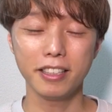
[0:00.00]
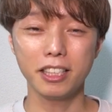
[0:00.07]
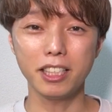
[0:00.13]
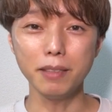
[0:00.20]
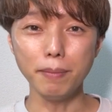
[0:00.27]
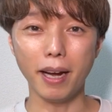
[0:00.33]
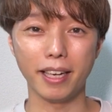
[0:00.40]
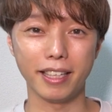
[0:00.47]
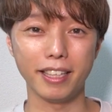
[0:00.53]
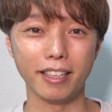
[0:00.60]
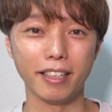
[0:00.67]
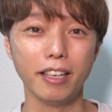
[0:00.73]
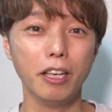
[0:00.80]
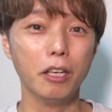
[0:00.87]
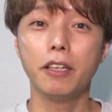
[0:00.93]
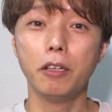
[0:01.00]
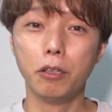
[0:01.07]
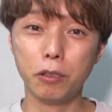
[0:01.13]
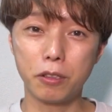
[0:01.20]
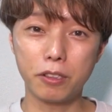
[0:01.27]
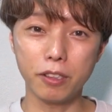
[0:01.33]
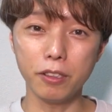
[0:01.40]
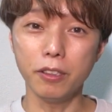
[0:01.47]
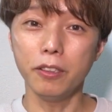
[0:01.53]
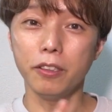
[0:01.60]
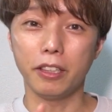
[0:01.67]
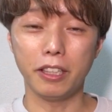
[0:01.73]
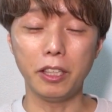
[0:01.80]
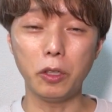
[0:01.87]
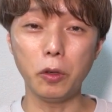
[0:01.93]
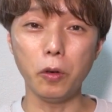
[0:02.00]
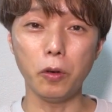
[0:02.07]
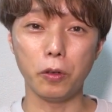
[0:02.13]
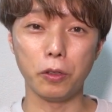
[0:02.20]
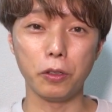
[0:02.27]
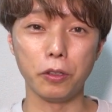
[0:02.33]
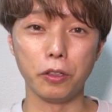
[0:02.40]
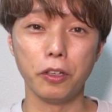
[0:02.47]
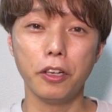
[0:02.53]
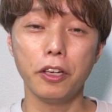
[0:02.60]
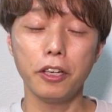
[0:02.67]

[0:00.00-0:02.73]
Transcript: つまり、普通イコール、